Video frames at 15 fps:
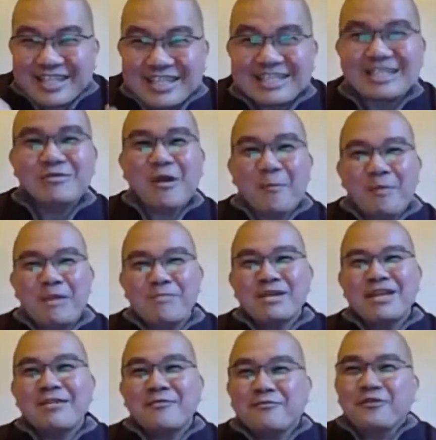我要拼命
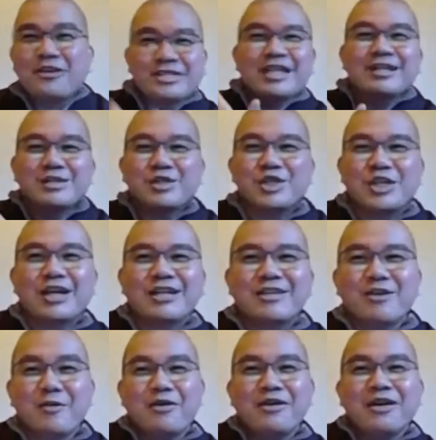念佛要上去呀！你
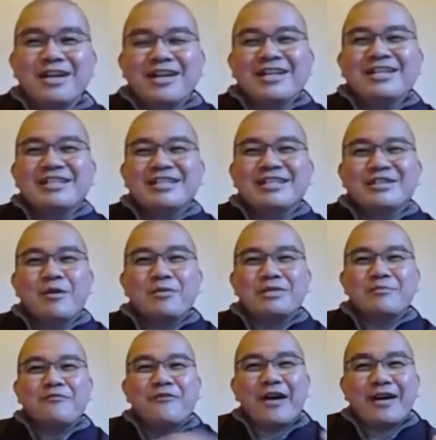又你又
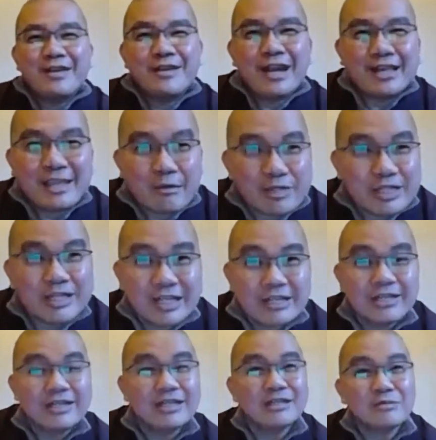发愿来到这里，
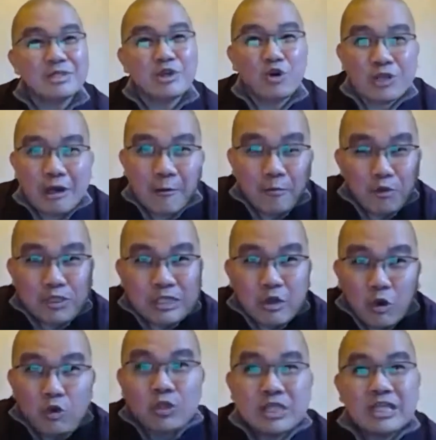你的头脑不是有
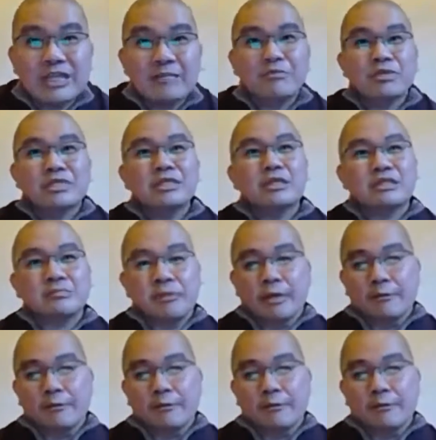问题，那不是什么？